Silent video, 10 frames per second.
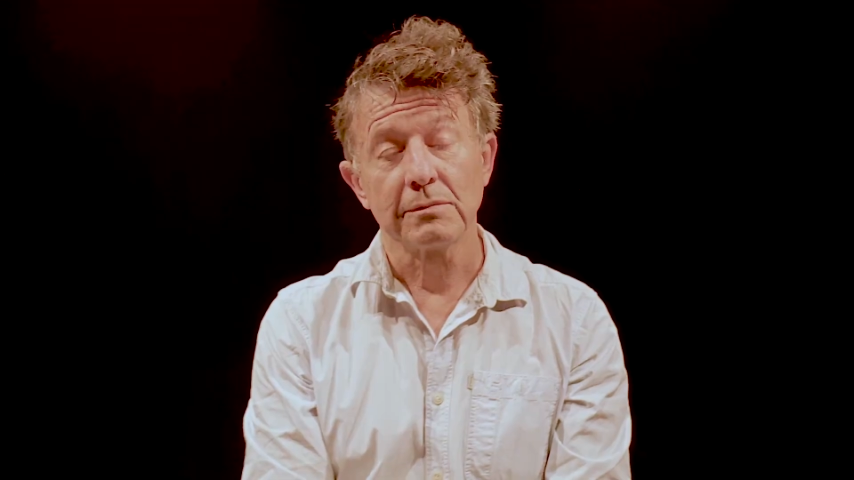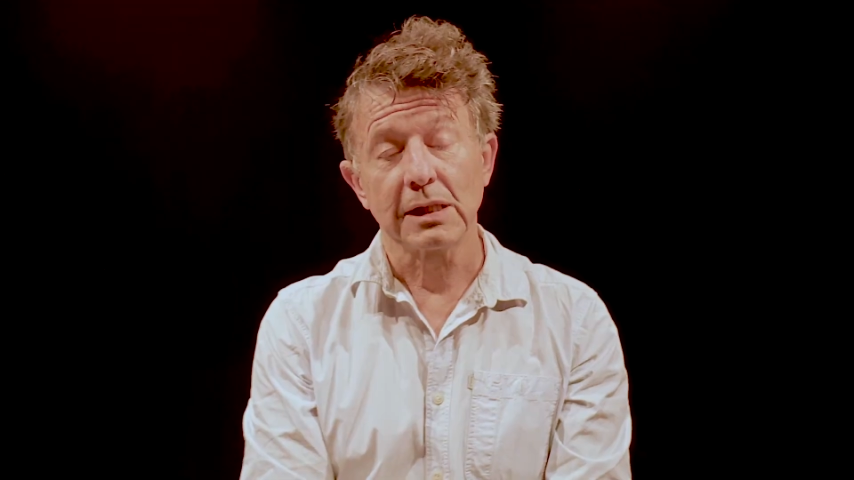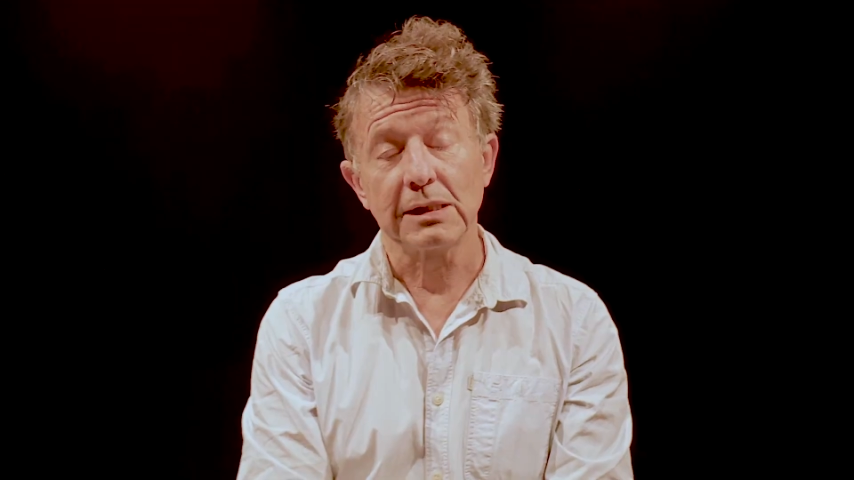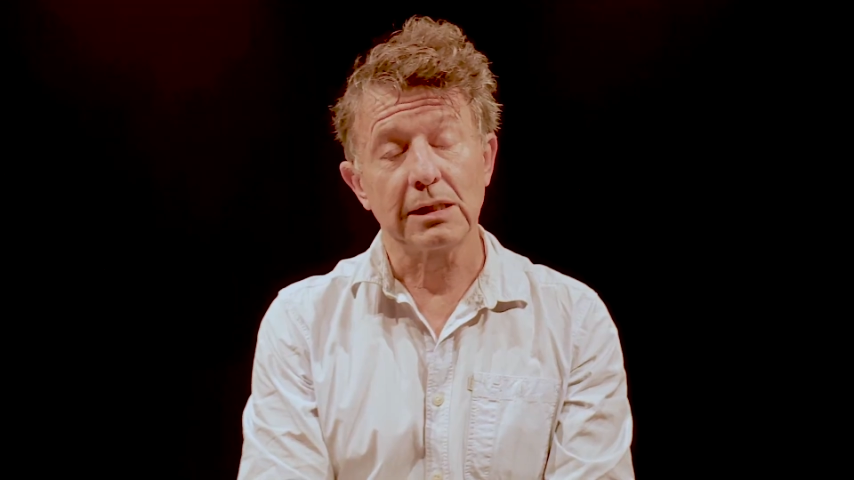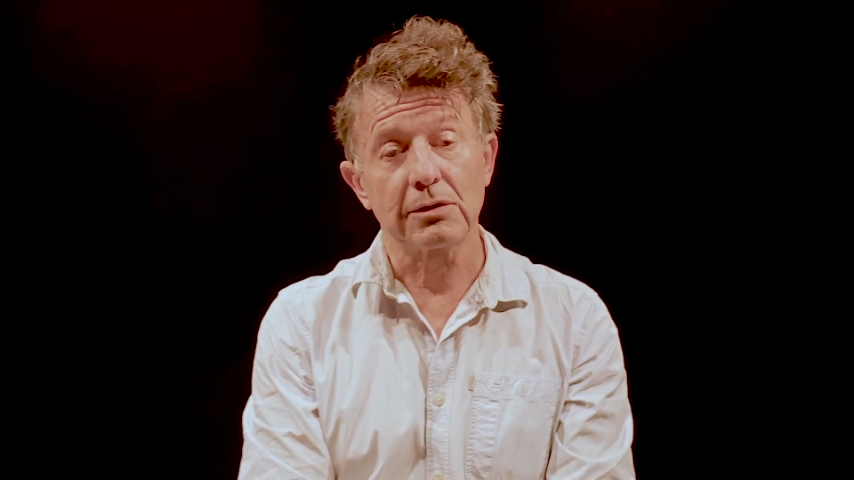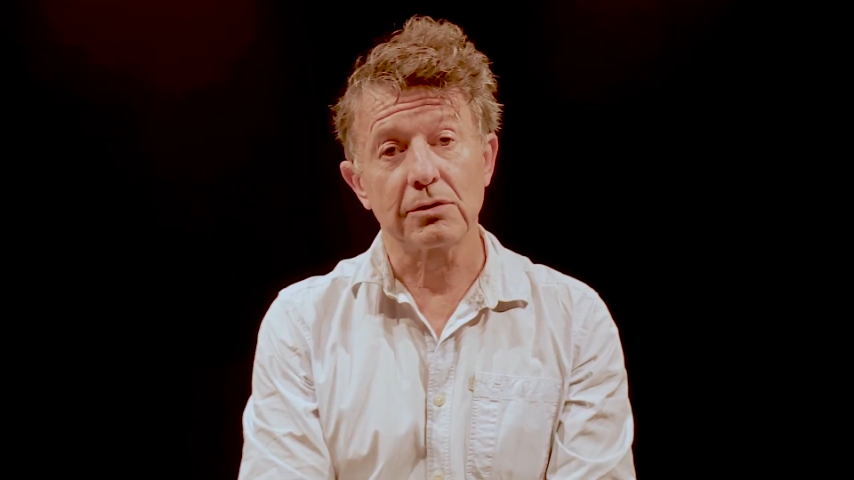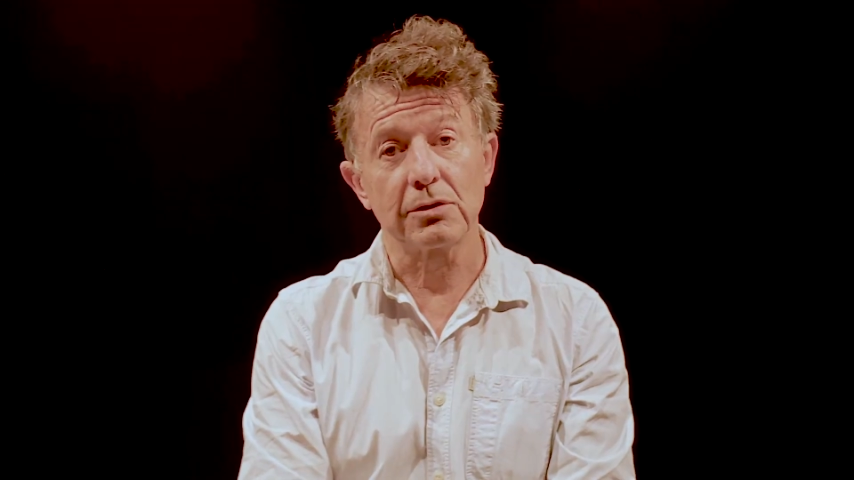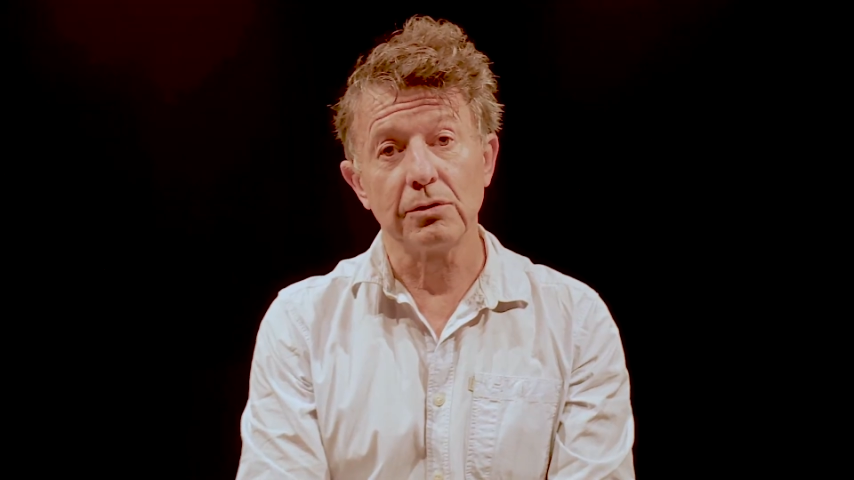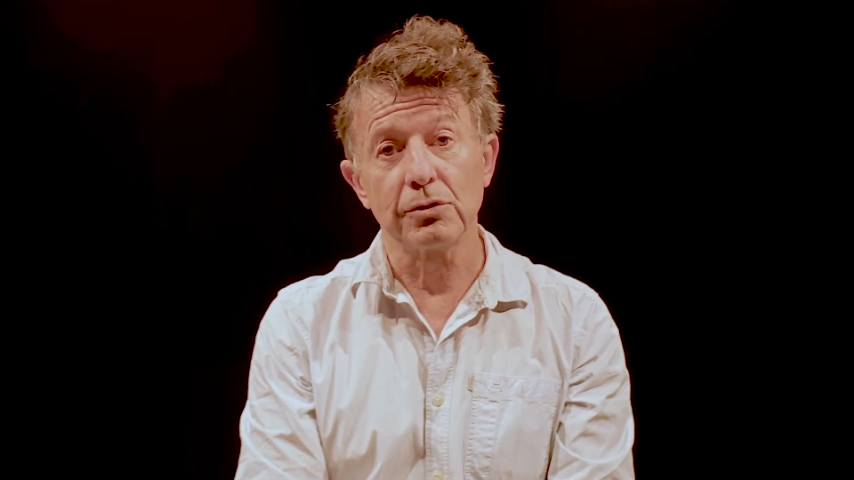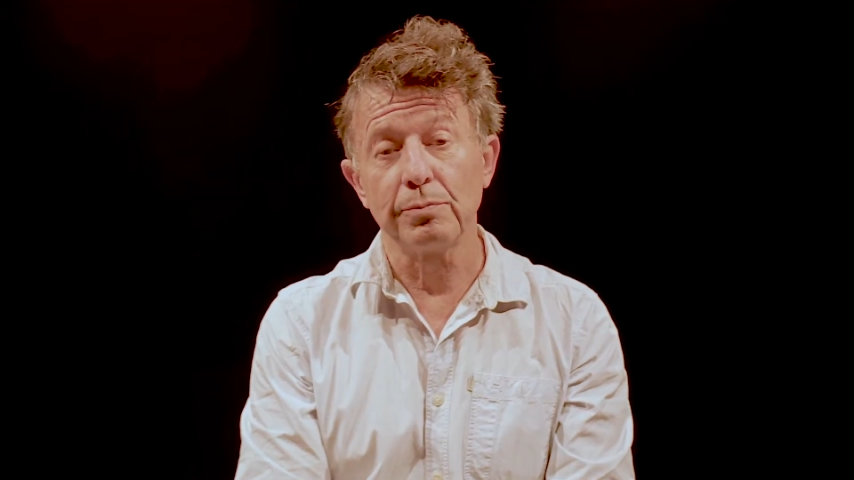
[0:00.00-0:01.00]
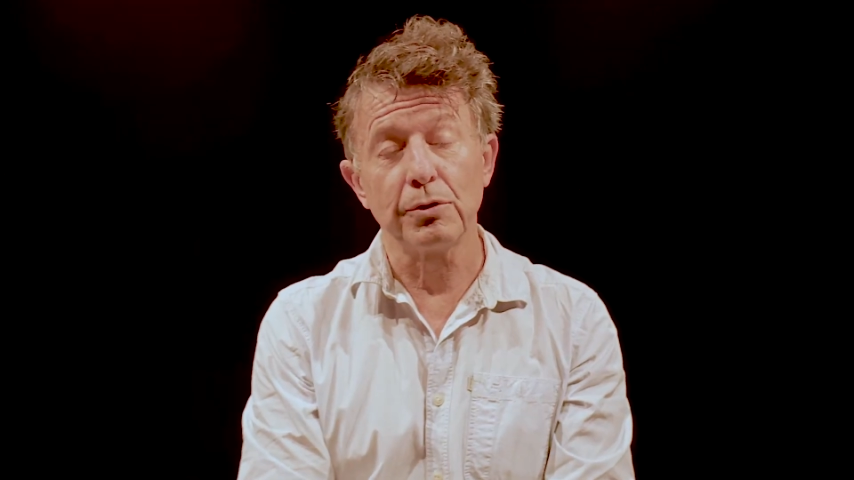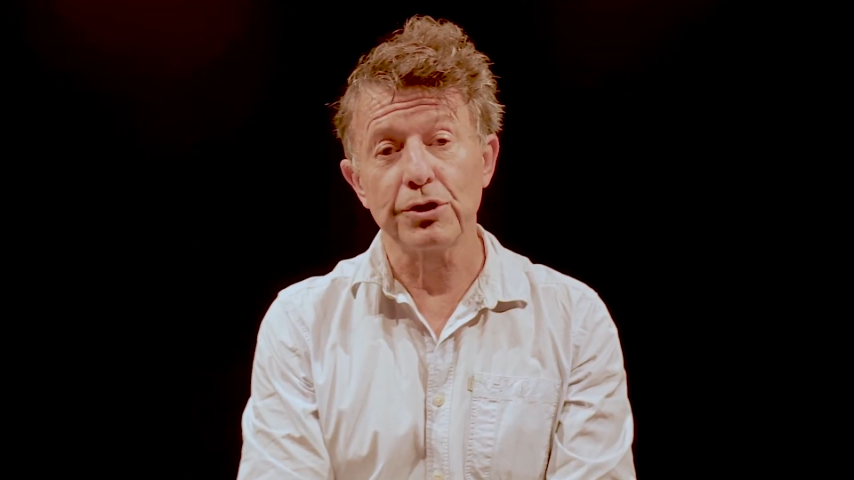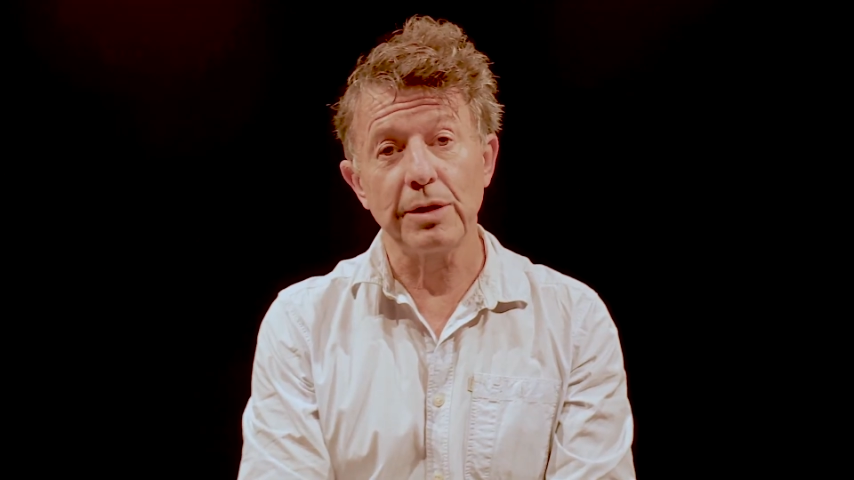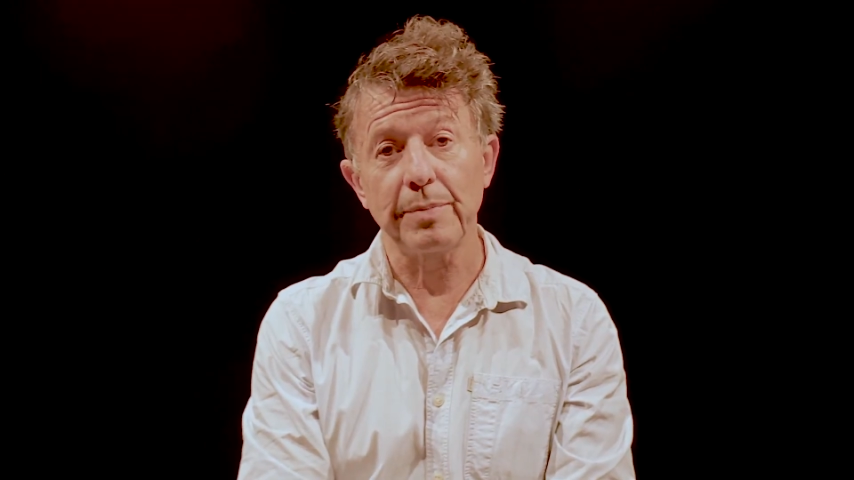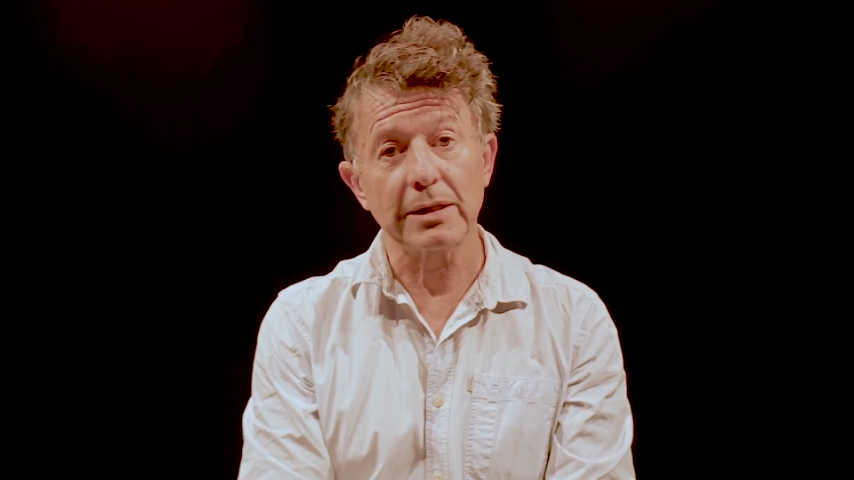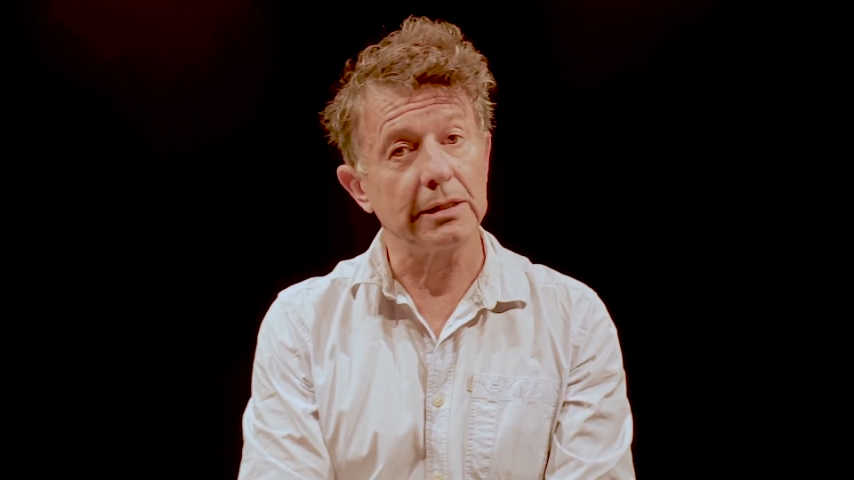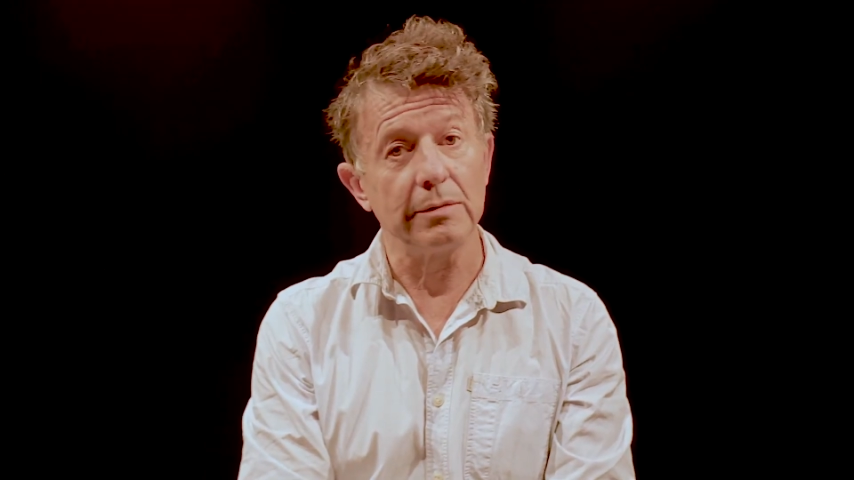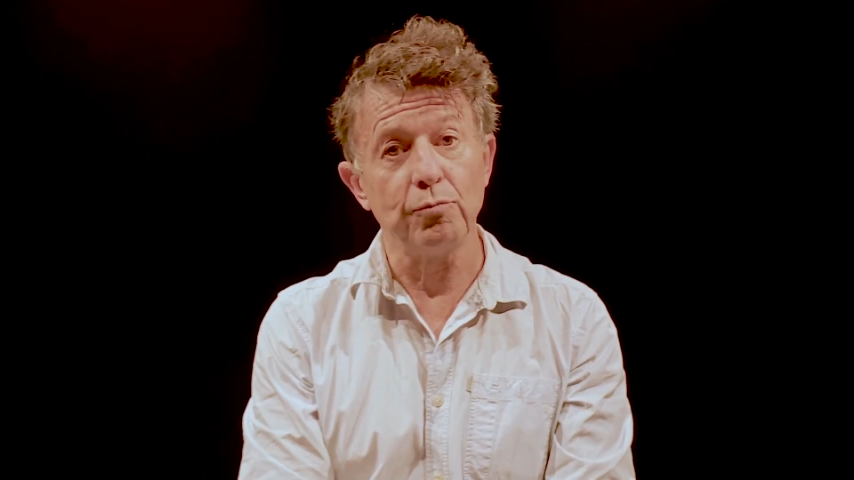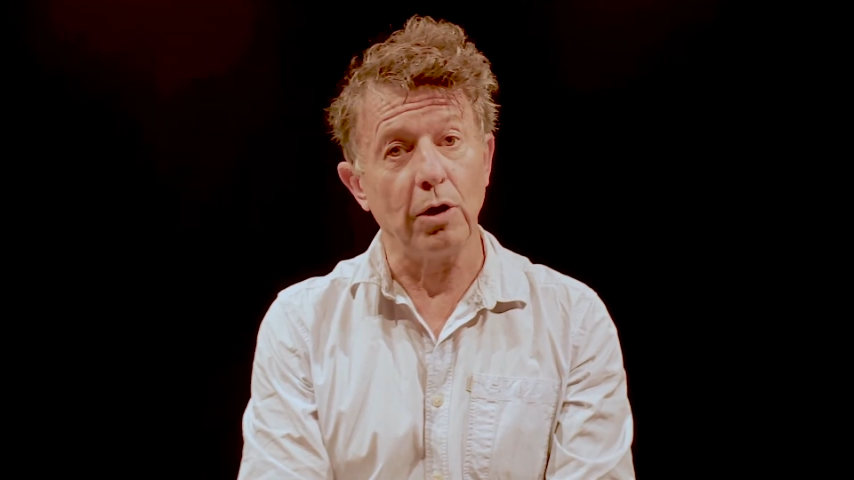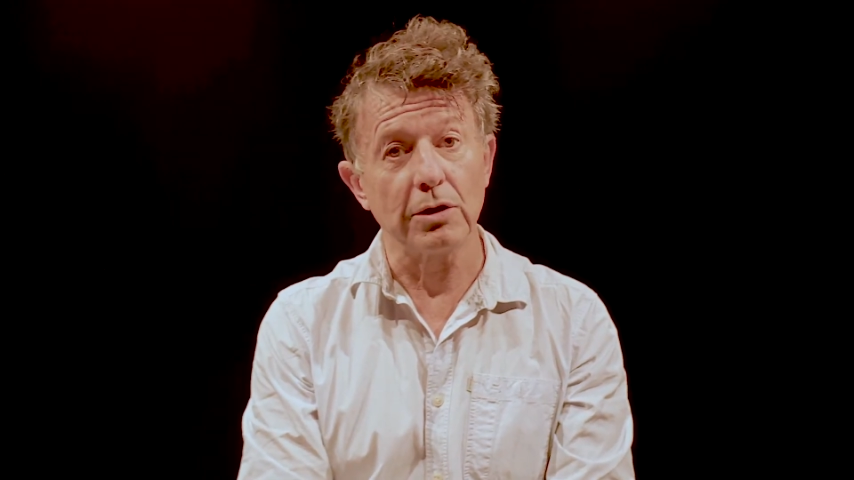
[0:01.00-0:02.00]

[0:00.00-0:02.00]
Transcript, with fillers: ce, projet est parti de moi,